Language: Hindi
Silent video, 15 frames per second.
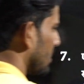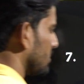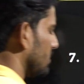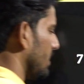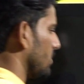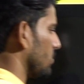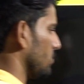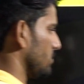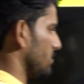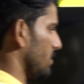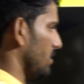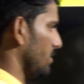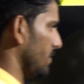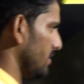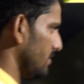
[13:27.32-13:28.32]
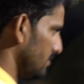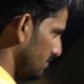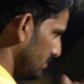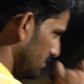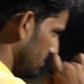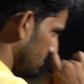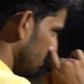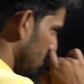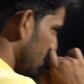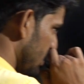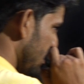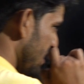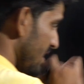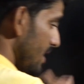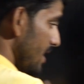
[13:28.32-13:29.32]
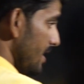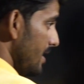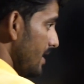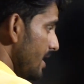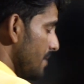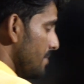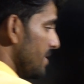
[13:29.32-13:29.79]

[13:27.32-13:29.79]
लगते हैं क्रॉस करने में एक